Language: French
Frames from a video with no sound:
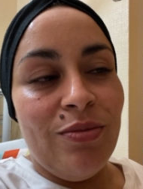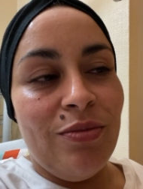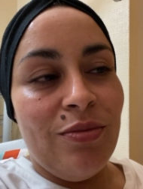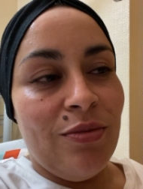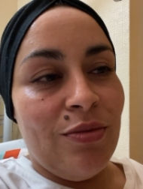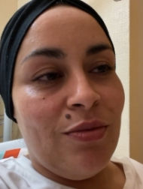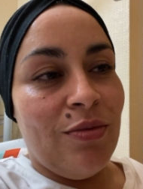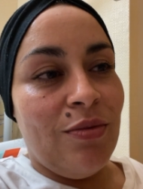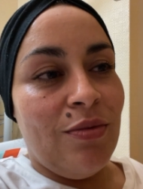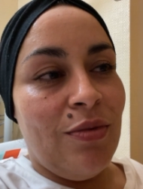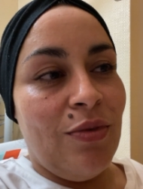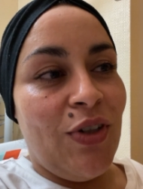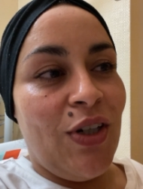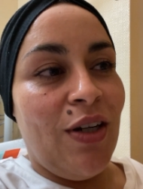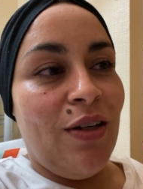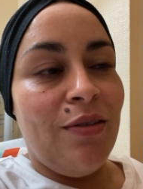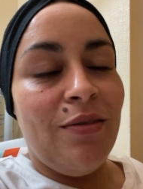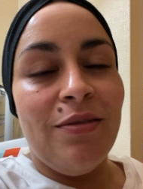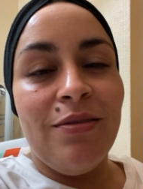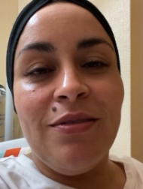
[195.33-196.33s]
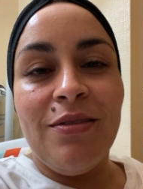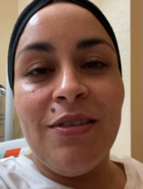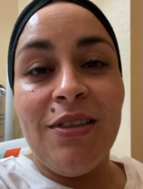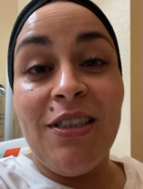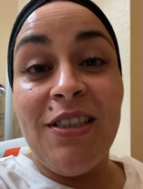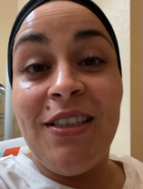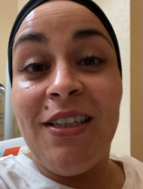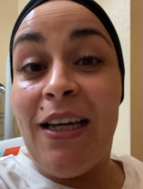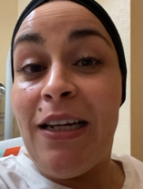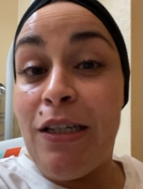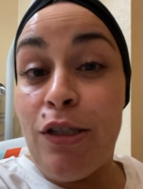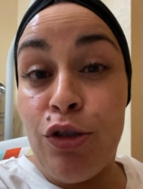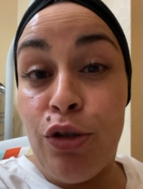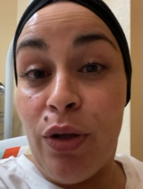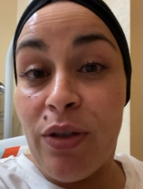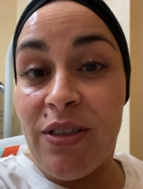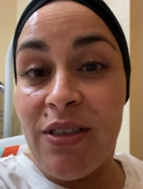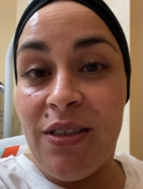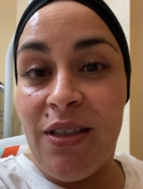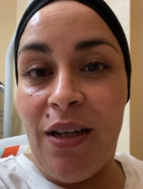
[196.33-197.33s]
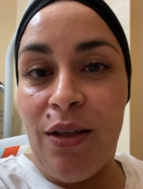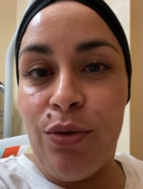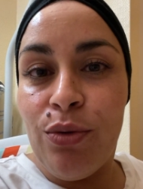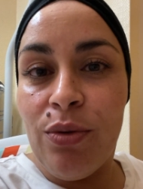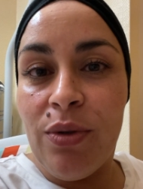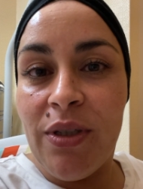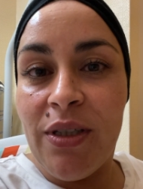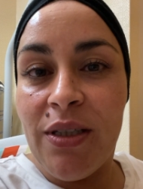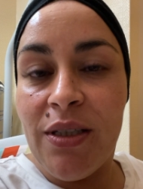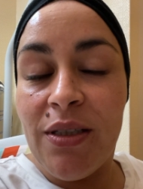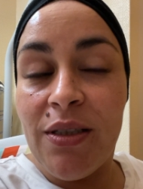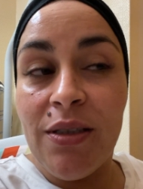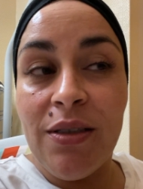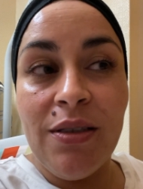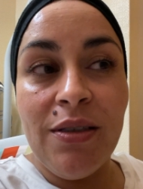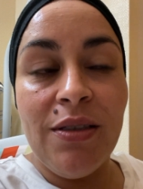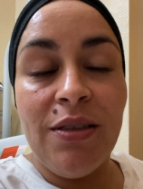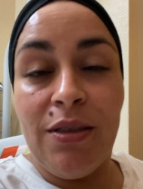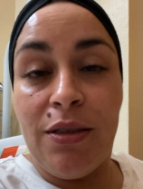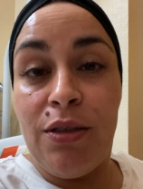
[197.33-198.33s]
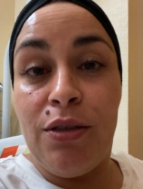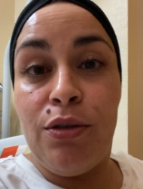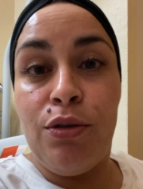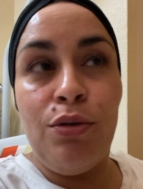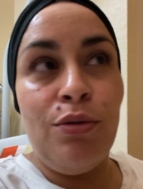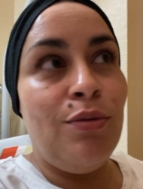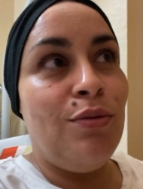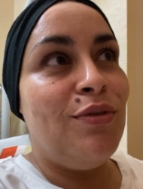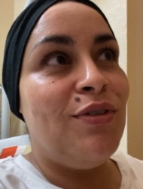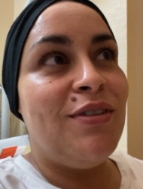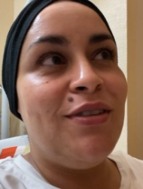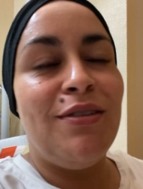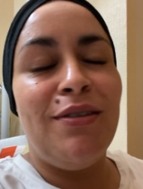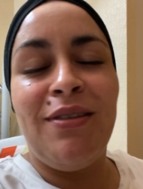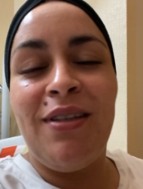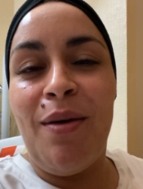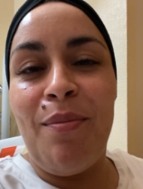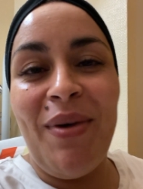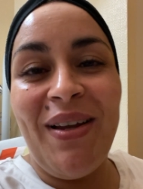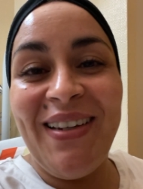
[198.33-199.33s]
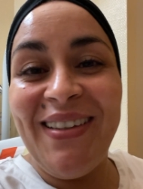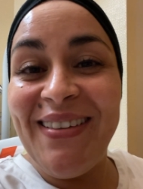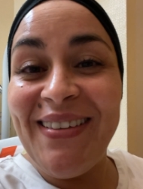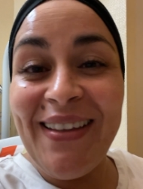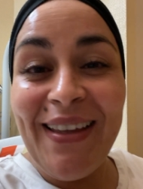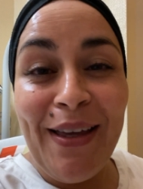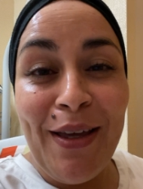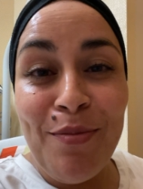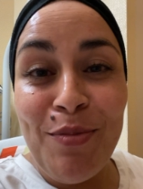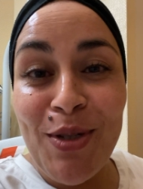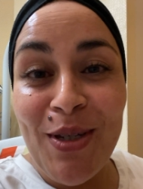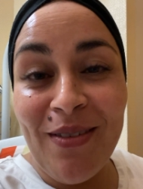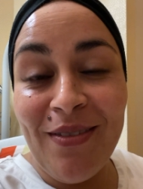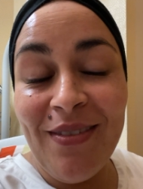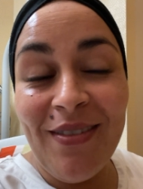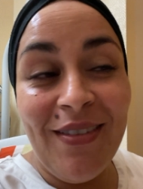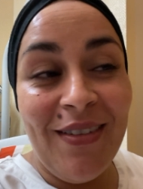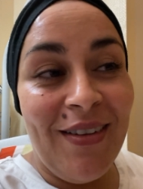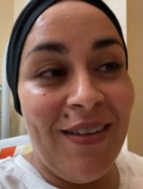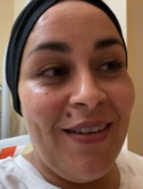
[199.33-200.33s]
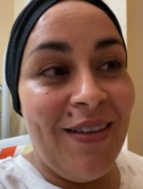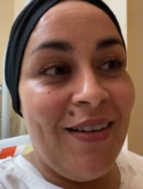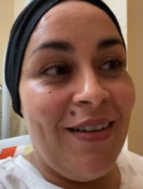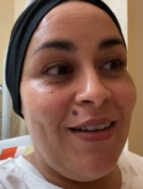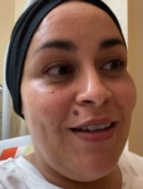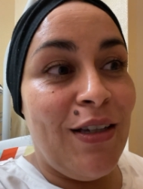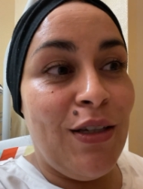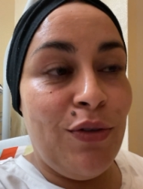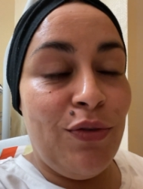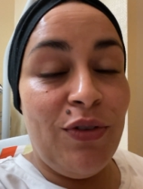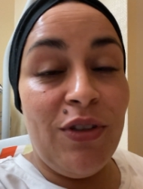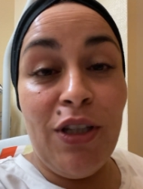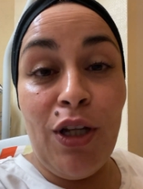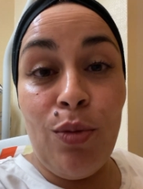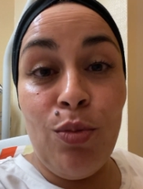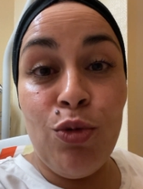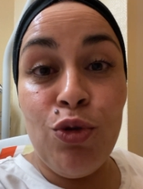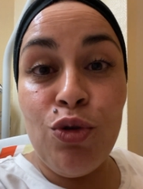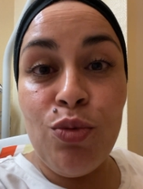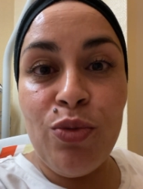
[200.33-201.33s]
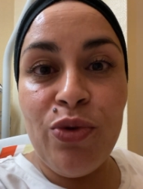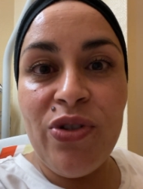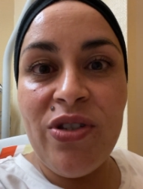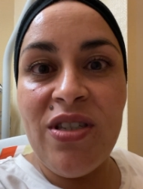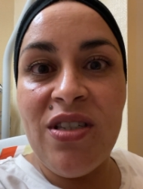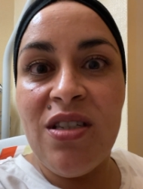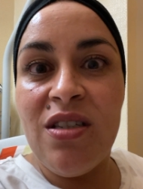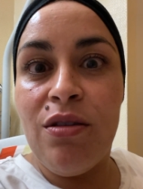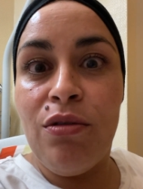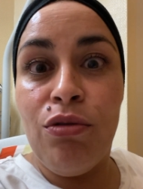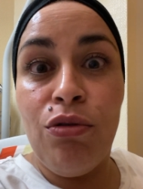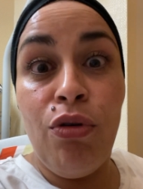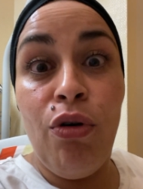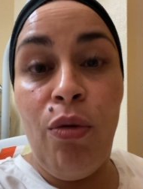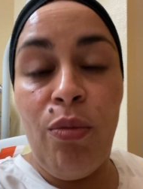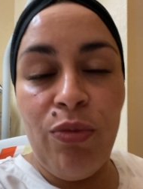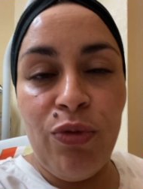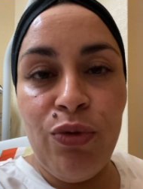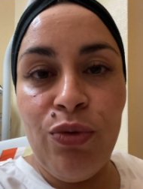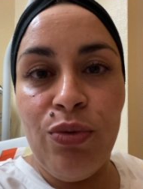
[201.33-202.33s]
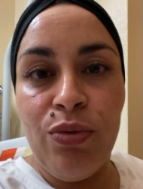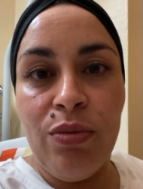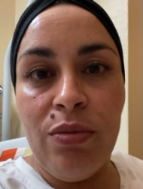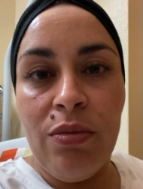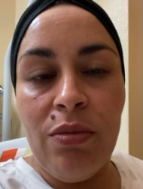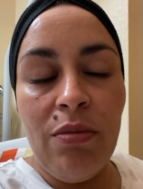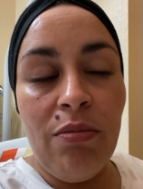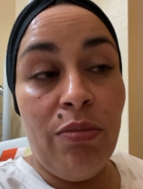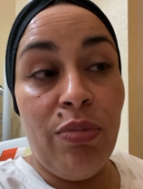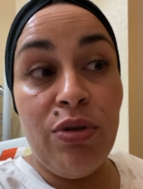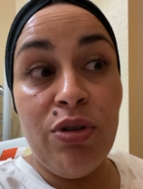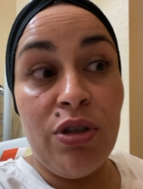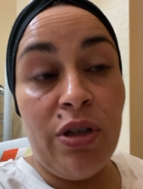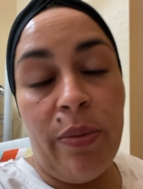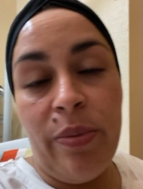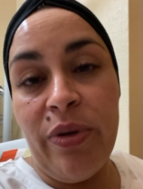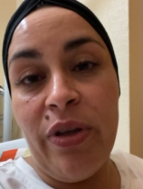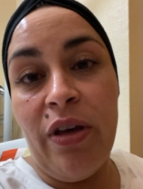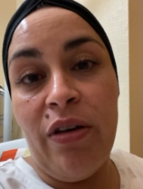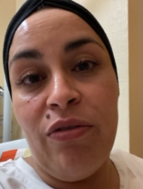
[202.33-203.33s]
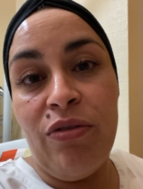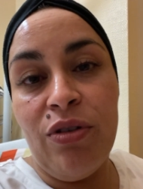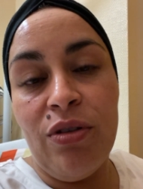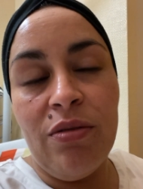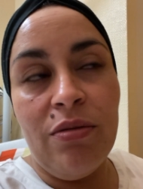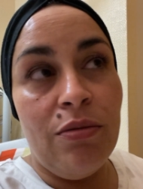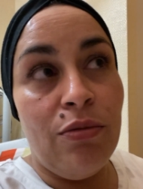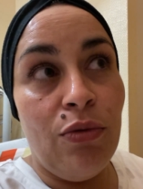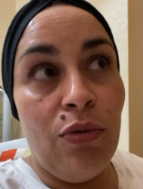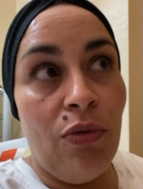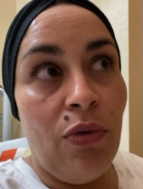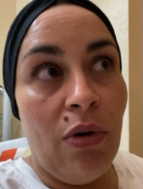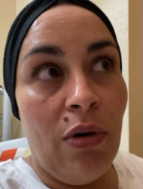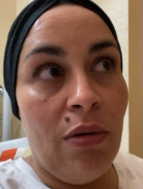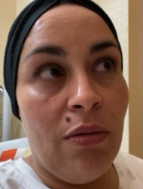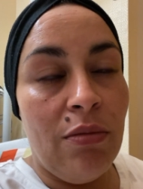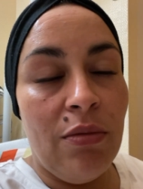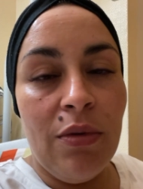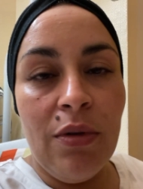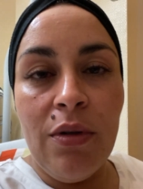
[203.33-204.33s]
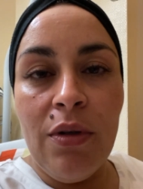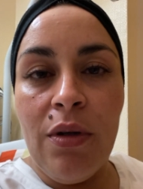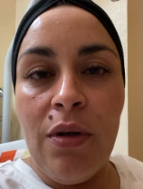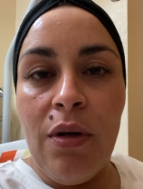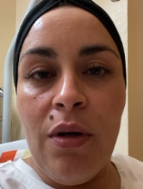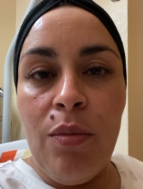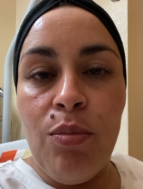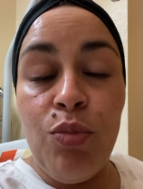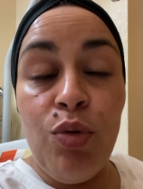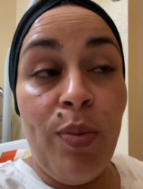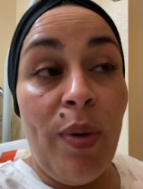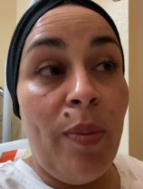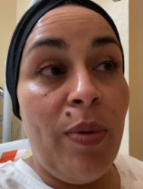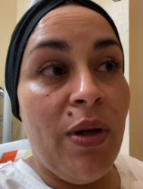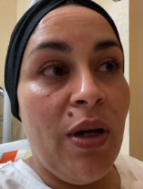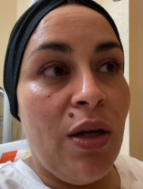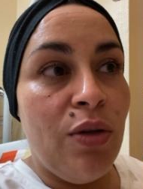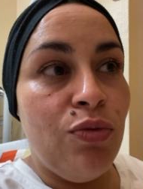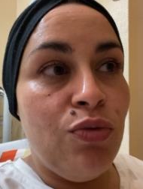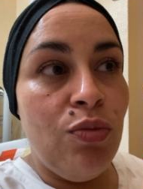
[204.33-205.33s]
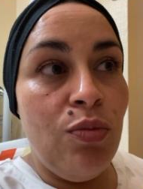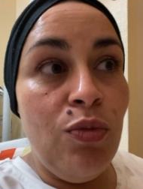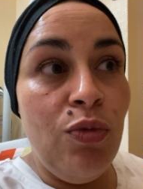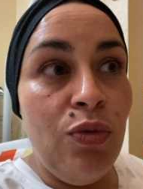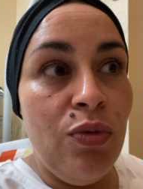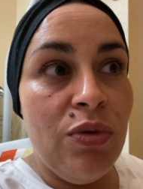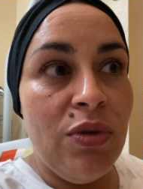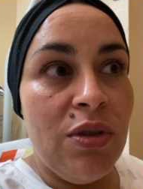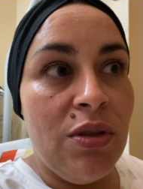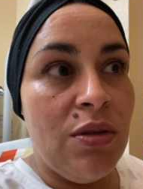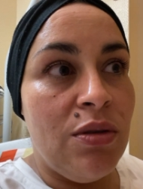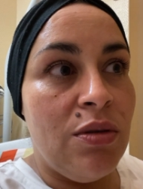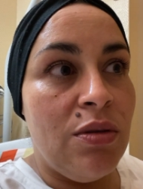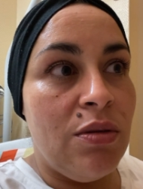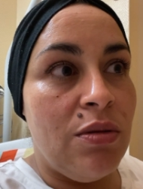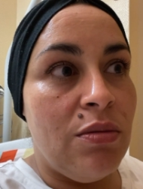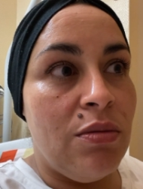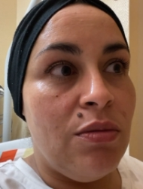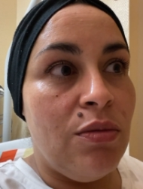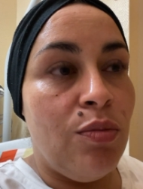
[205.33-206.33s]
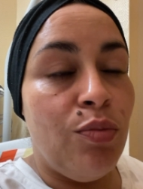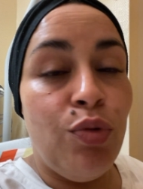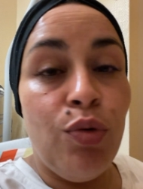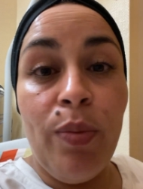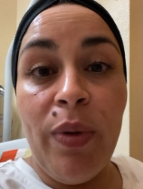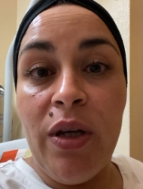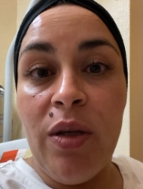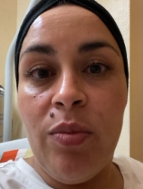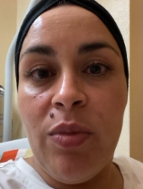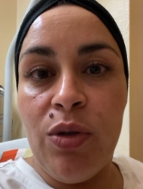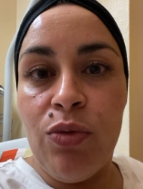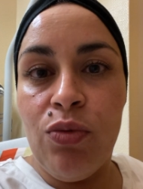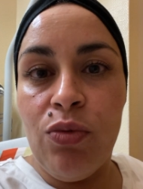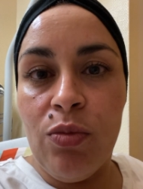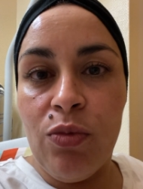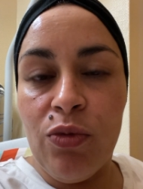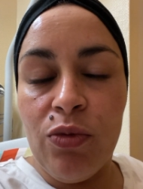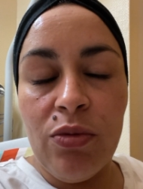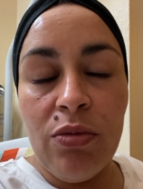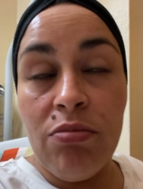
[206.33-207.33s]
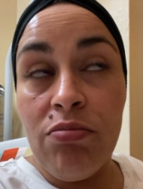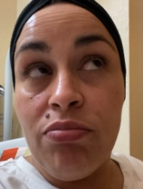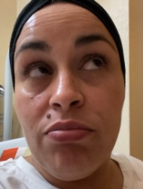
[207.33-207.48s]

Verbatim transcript: Donc, voilà. Et elle est sortie de l'atelier, et ça m'allait très bien. Et finalement, je me disais, tant mieux, parce qu'elle me gavait. Donc voilà. On peut pas plaire à tout le monde et euh, on peut pas aimer tout le monde.